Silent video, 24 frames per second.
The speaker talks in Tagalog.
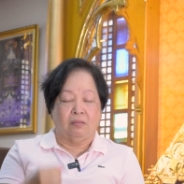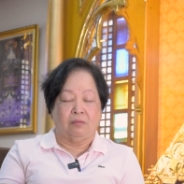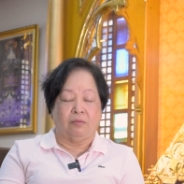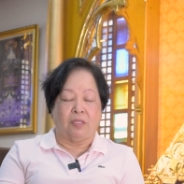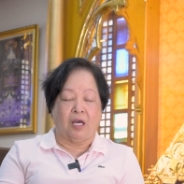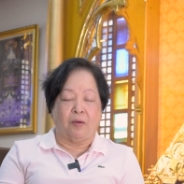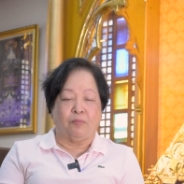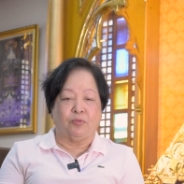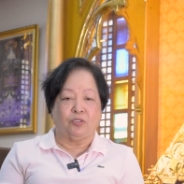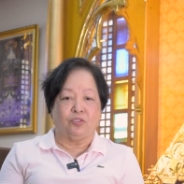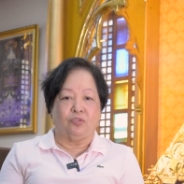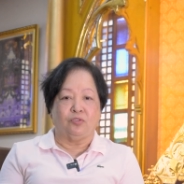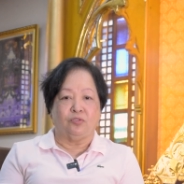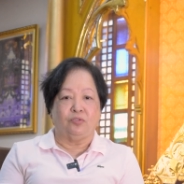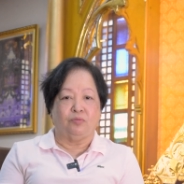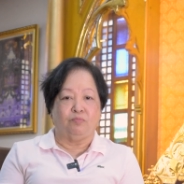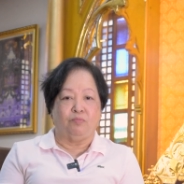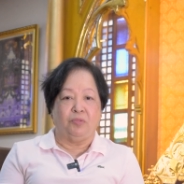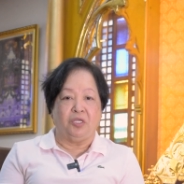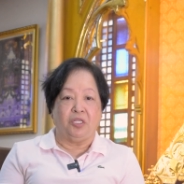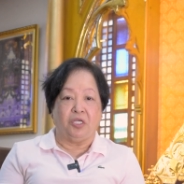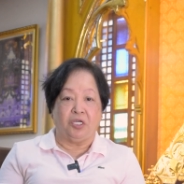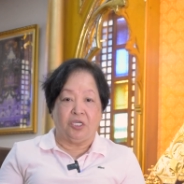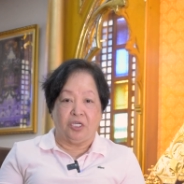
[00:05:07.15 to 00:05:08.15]
Tapos nung
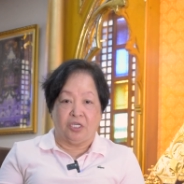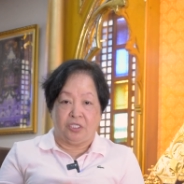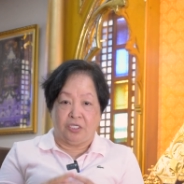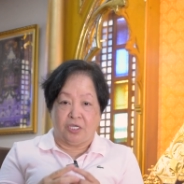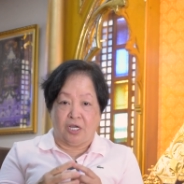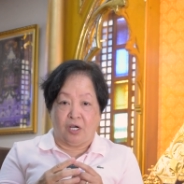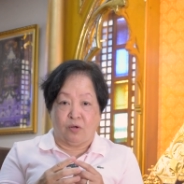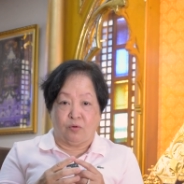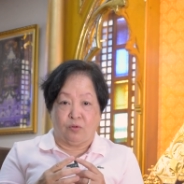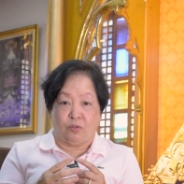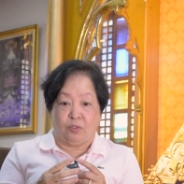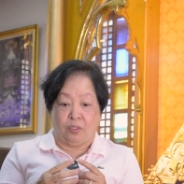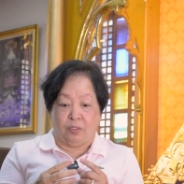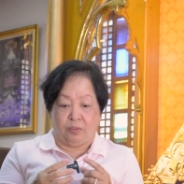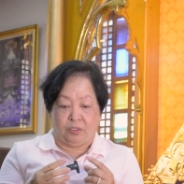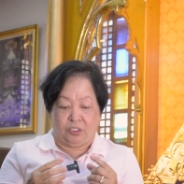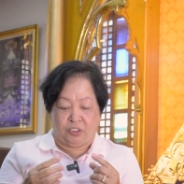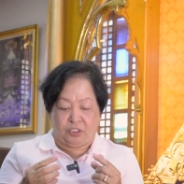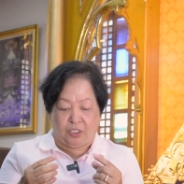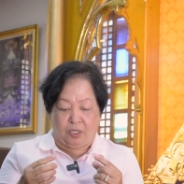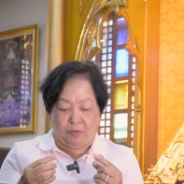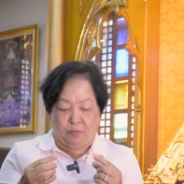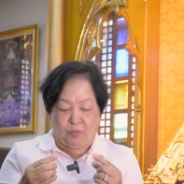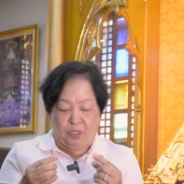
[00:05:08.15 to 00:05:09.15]
binigyan niya ako ng
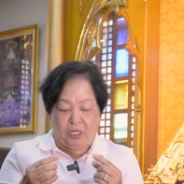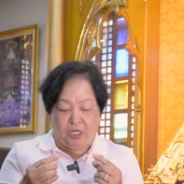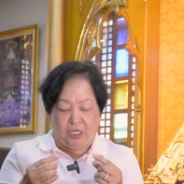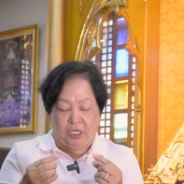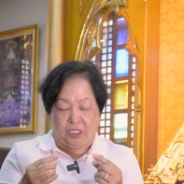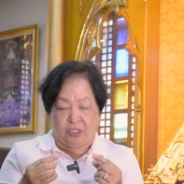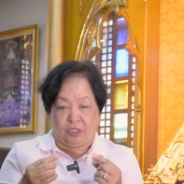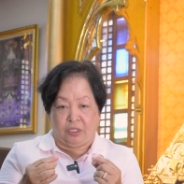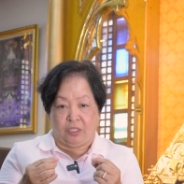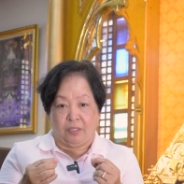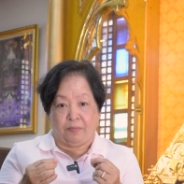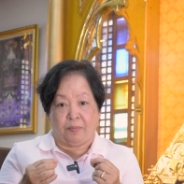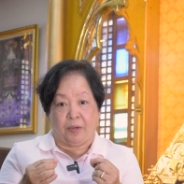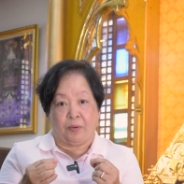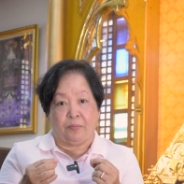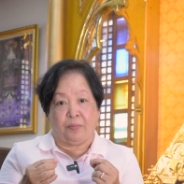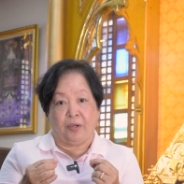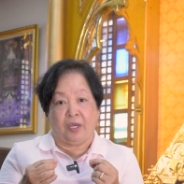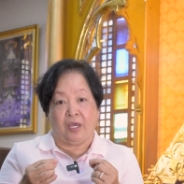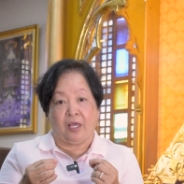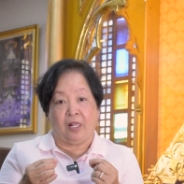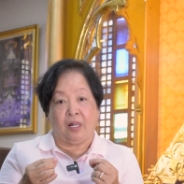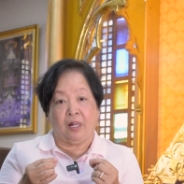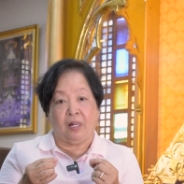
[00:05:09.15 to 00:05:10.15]
isang maliit na
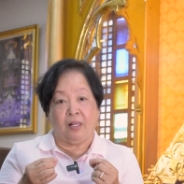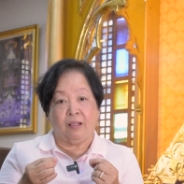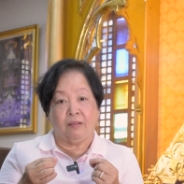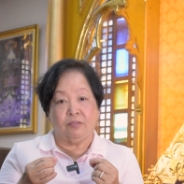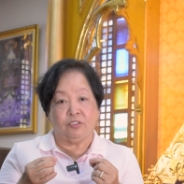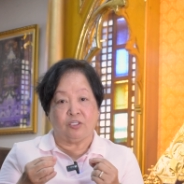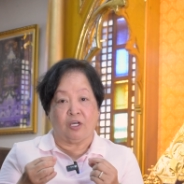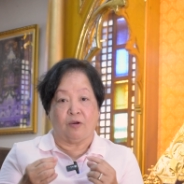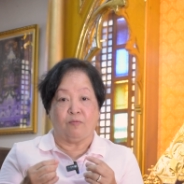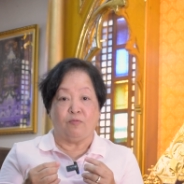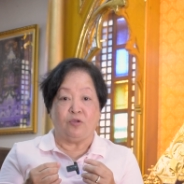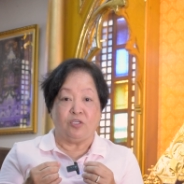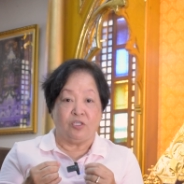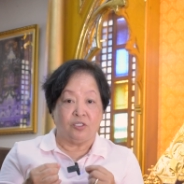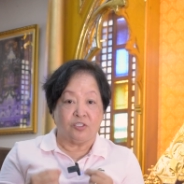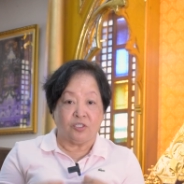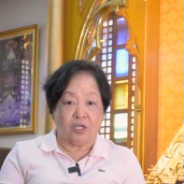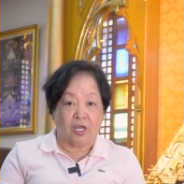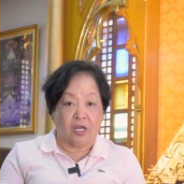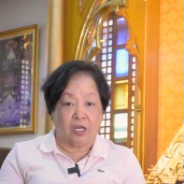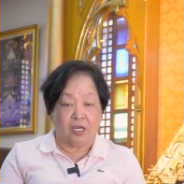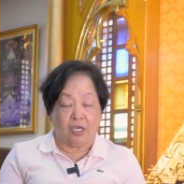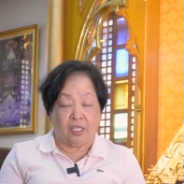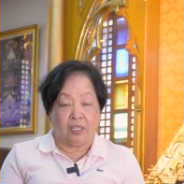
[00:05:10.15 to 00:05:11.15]
papel, sabi niya
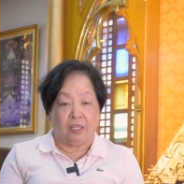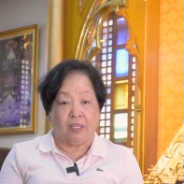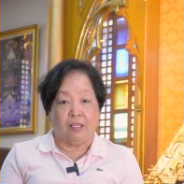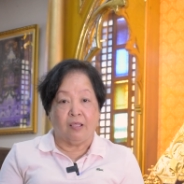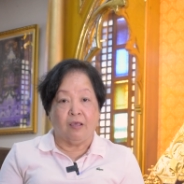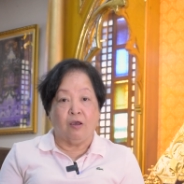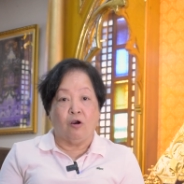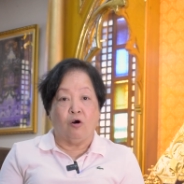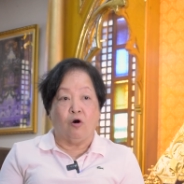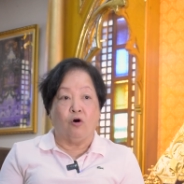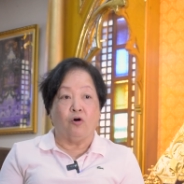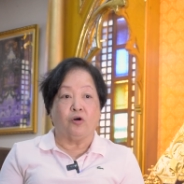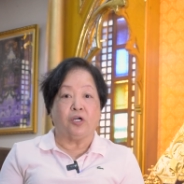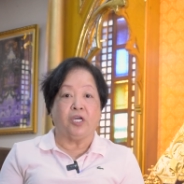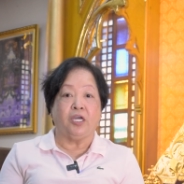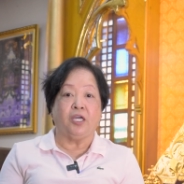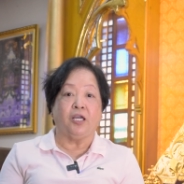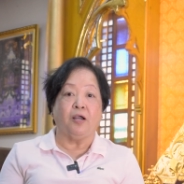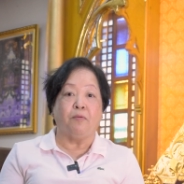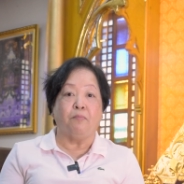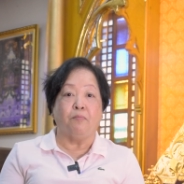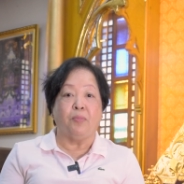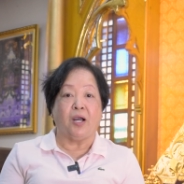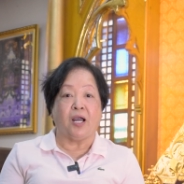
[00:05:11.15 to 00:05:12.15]
sa akin, okay,
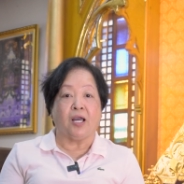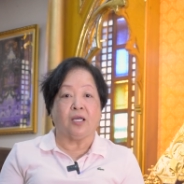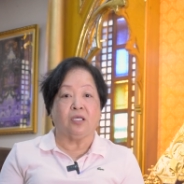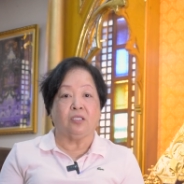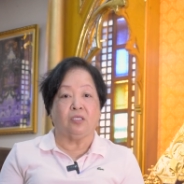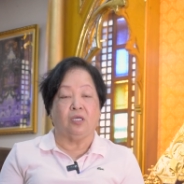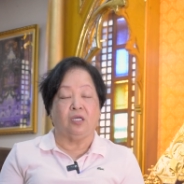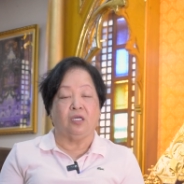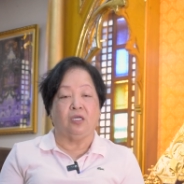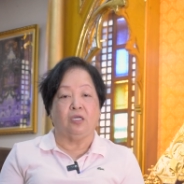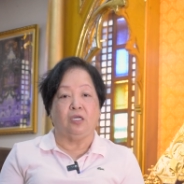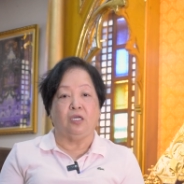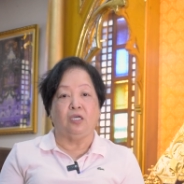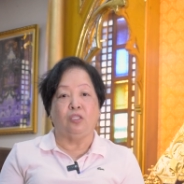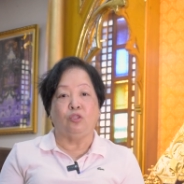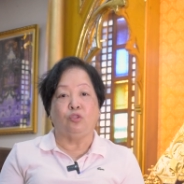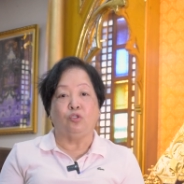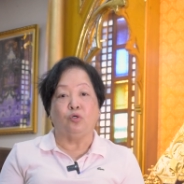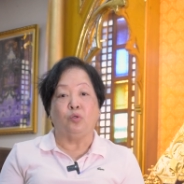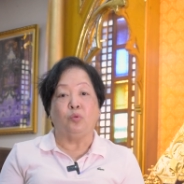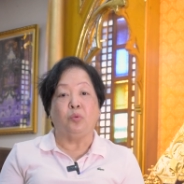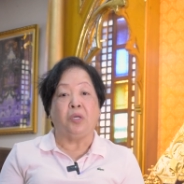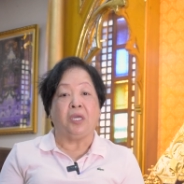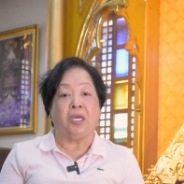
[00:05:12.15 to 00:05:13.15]
come back in
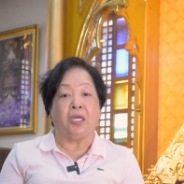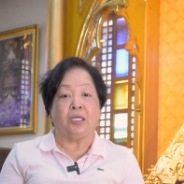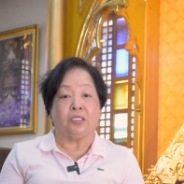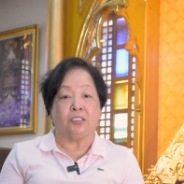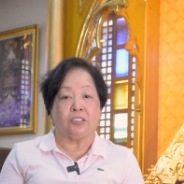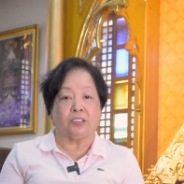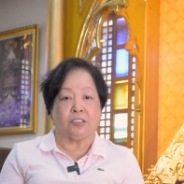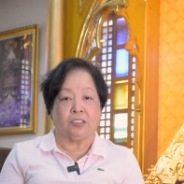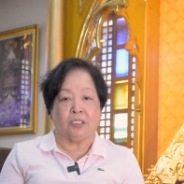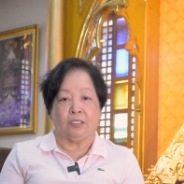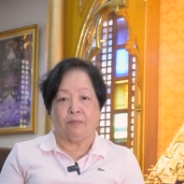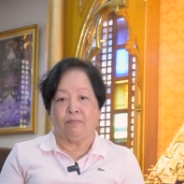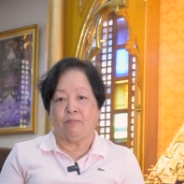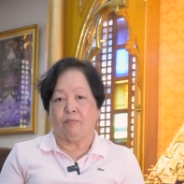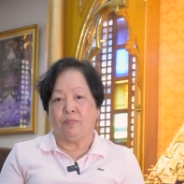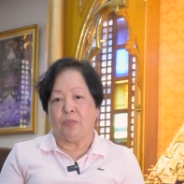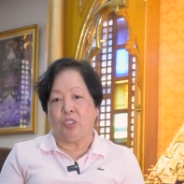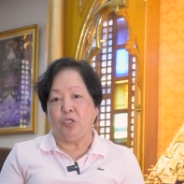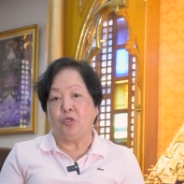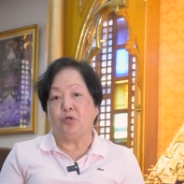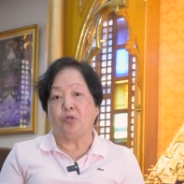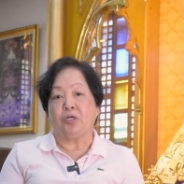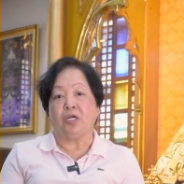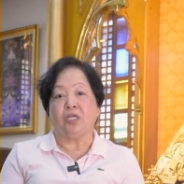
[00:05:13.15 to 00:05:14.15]
two weeks.
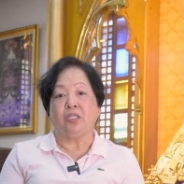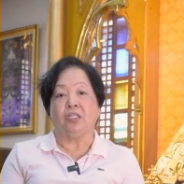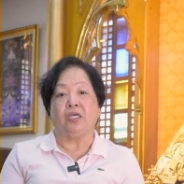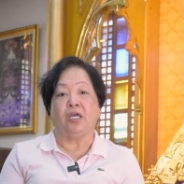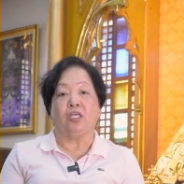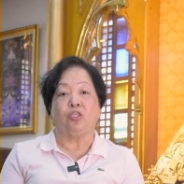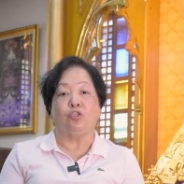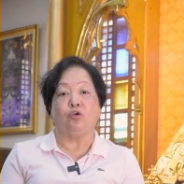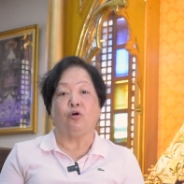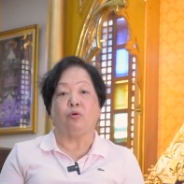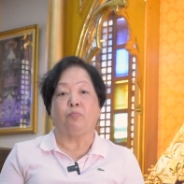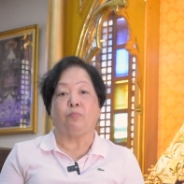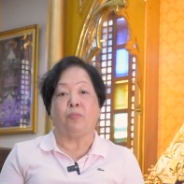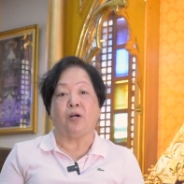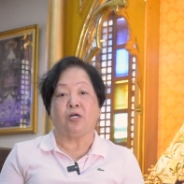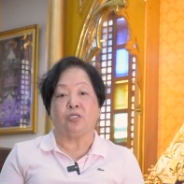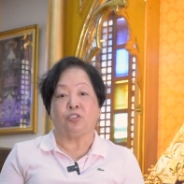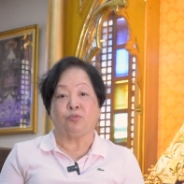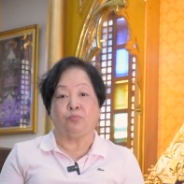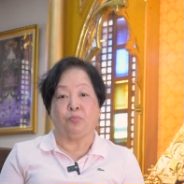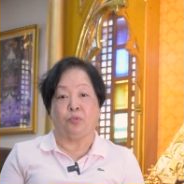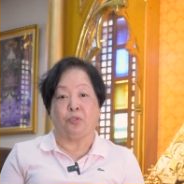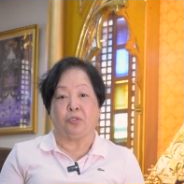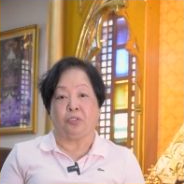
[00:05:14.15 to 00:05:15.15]
You can get your
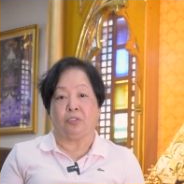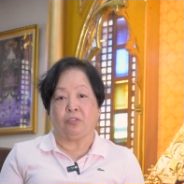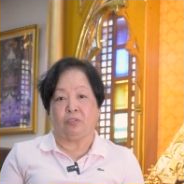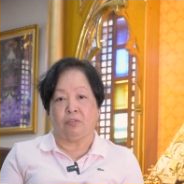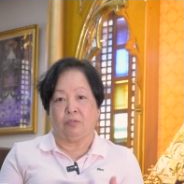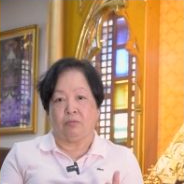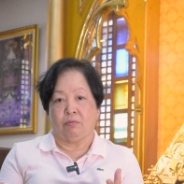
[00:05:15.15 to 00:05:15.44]
passport.